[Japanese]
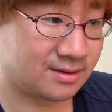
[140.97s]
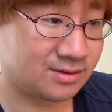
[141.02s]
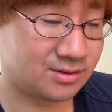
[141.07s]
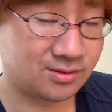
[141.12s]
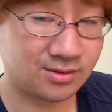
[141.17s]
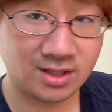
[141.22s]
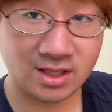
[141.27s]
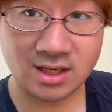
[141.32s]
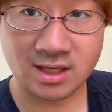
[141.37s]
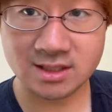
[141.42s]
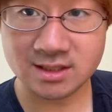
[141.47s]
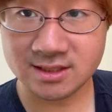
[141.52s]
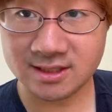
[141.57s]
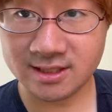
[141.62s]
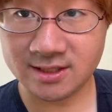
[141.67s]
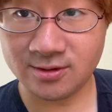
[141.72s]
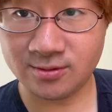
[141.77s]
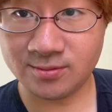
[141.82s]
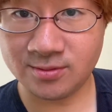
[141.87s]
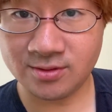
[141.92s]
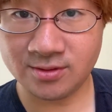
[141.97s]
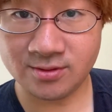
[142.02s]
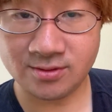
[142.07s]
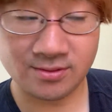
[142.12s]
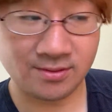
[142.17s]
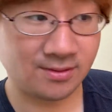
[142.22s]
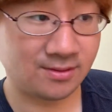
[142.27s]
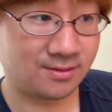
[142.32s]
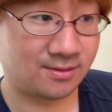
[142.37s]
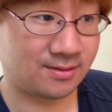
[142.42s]
そんな感じで今日も
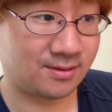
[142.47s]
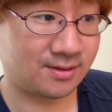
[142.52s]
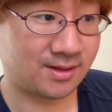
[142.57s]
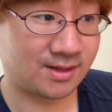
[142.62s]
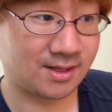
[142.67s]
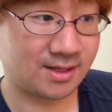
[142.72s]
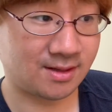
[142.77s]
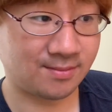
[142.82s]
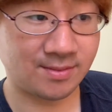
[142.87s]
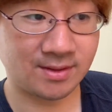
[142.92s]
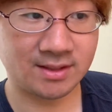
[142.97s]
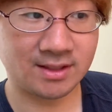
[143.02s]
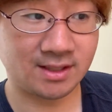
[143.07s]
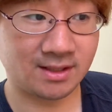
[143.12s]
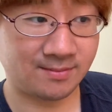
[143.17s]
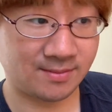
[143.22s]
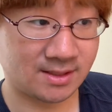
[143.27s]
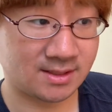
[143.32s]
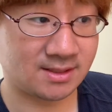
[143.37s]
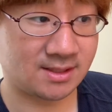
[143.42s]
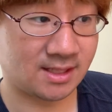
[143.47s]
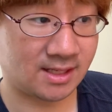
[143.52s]
頑張っていきます。